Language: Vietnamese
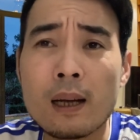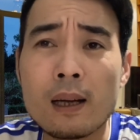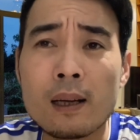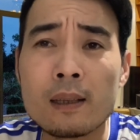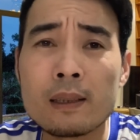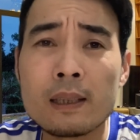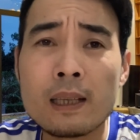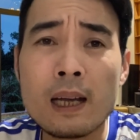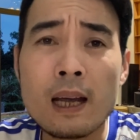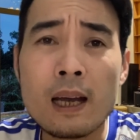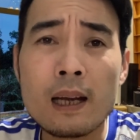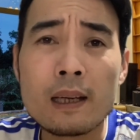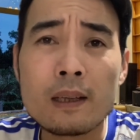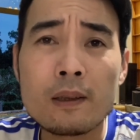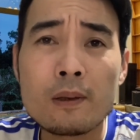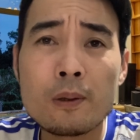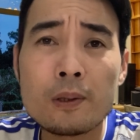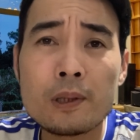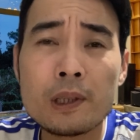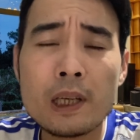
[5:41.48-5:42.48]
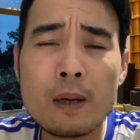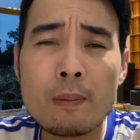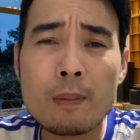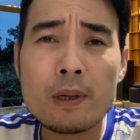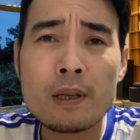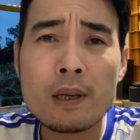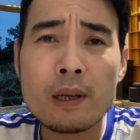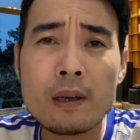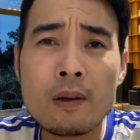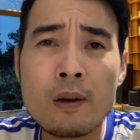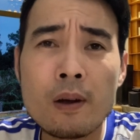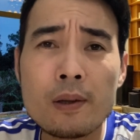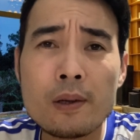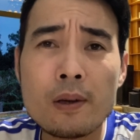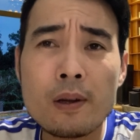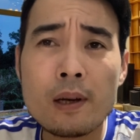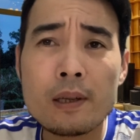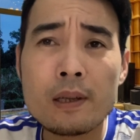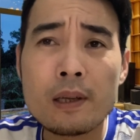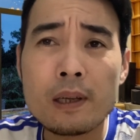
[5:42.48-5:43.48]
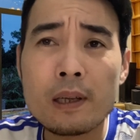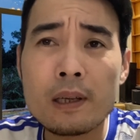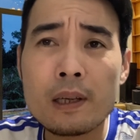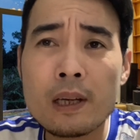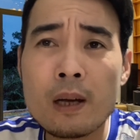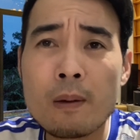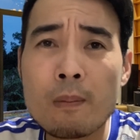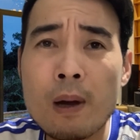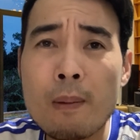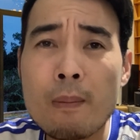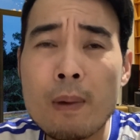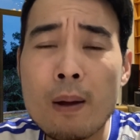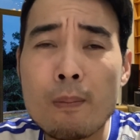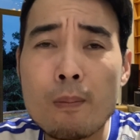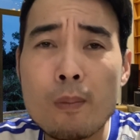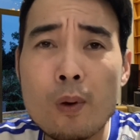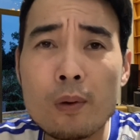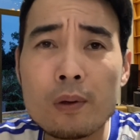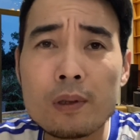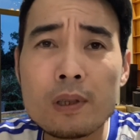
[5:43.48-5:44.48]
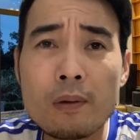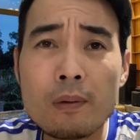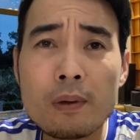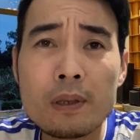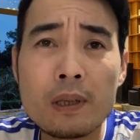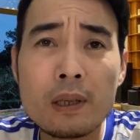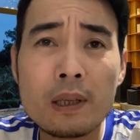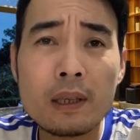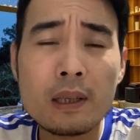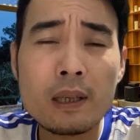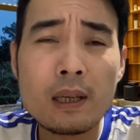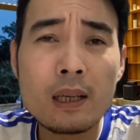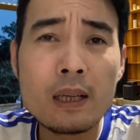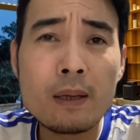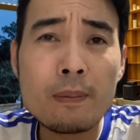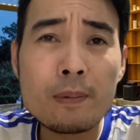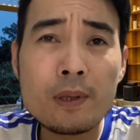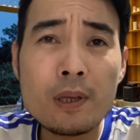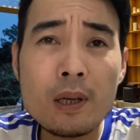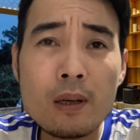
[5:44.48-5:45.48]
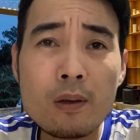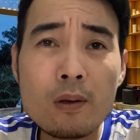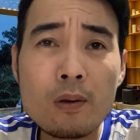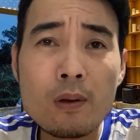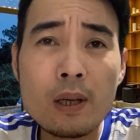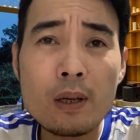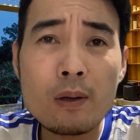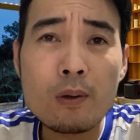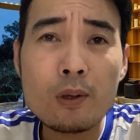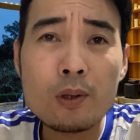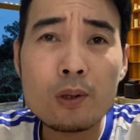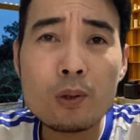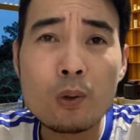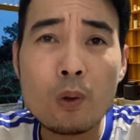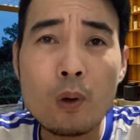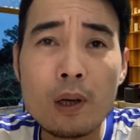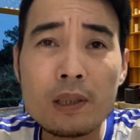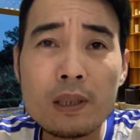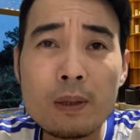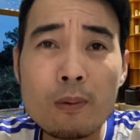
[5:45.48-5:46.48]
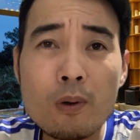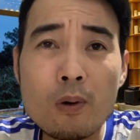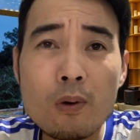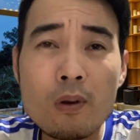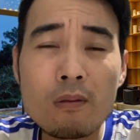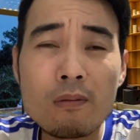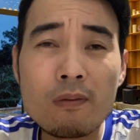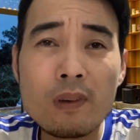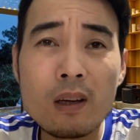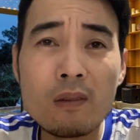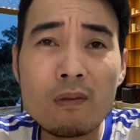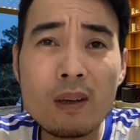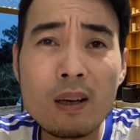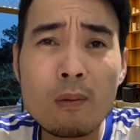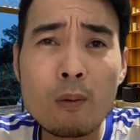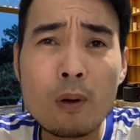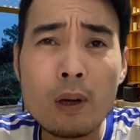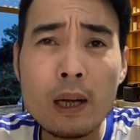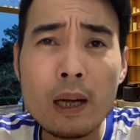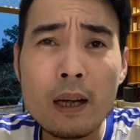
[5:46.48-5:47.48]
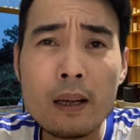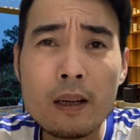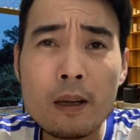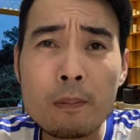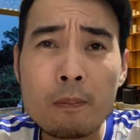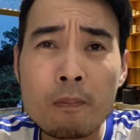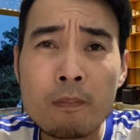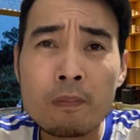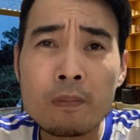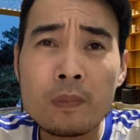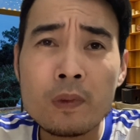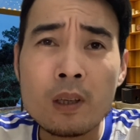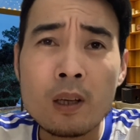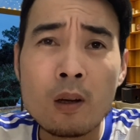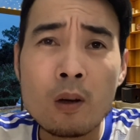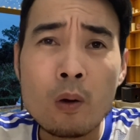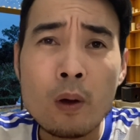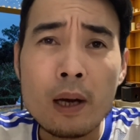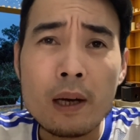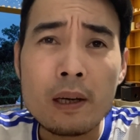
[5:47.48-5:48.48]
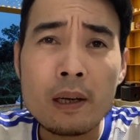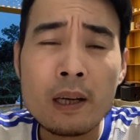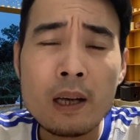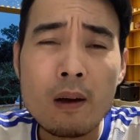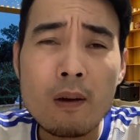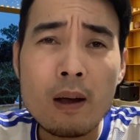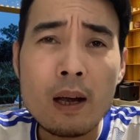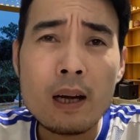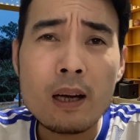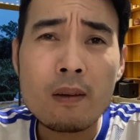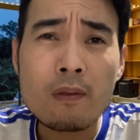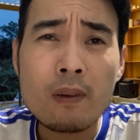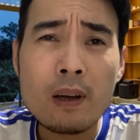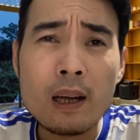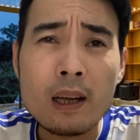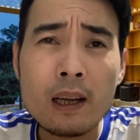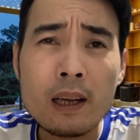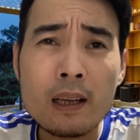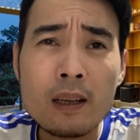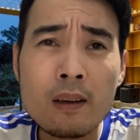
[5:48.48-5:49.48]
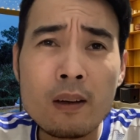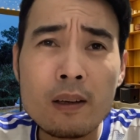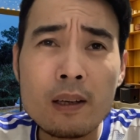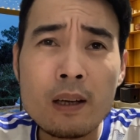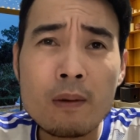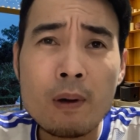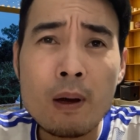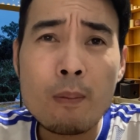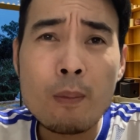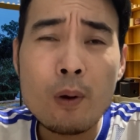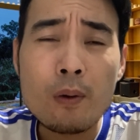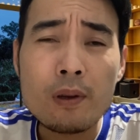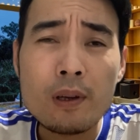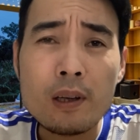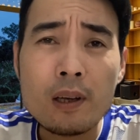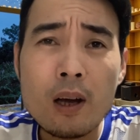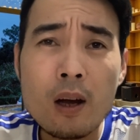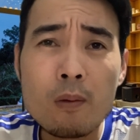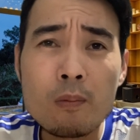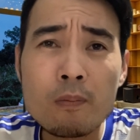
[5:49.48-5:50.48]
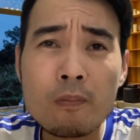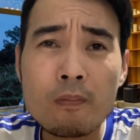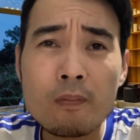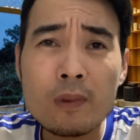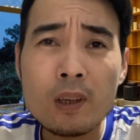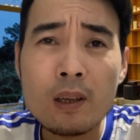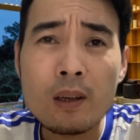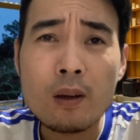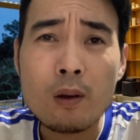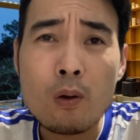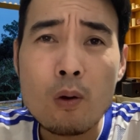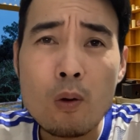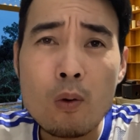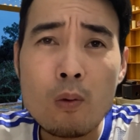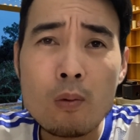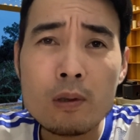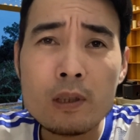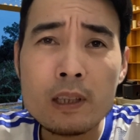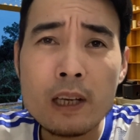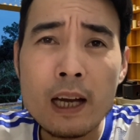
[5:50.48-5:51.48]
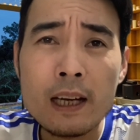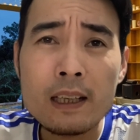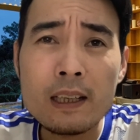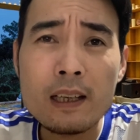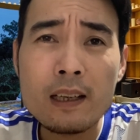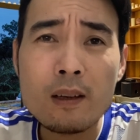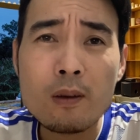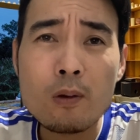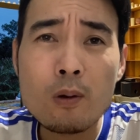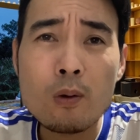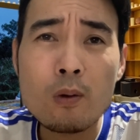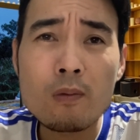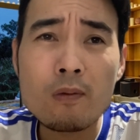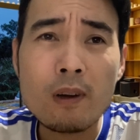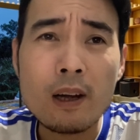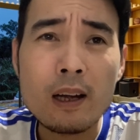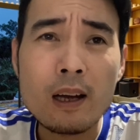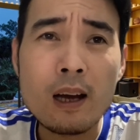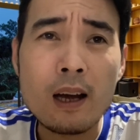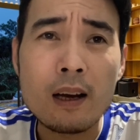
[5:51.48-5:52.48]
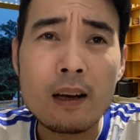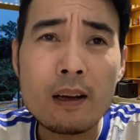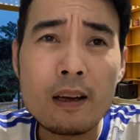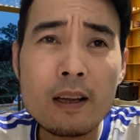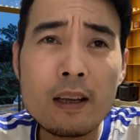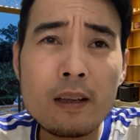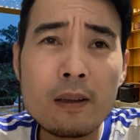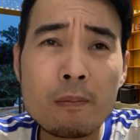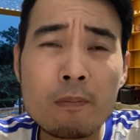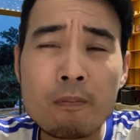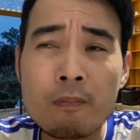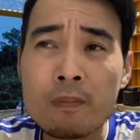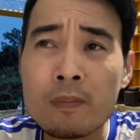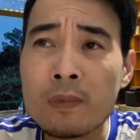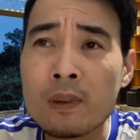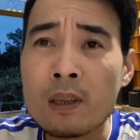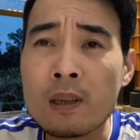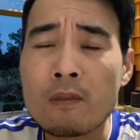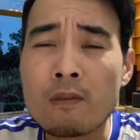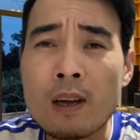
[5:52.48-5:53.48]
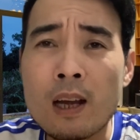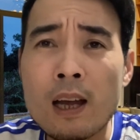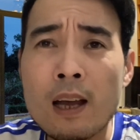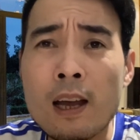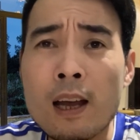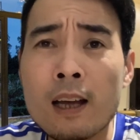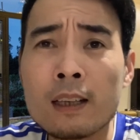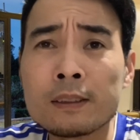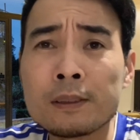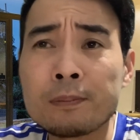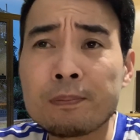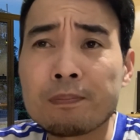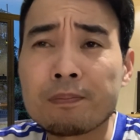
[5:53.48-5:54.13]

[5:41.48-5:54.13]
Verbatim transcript: ở nhà thì cô xem là những gọi cho là những cái điều 331 trong những cái clip trước cô lên cô sủa xem cô có vướng vào một cái luận điệu hay là về cái gọi điều 31 thì không nên là cô cũng tránh nên là cô cũng phải ẩn đi và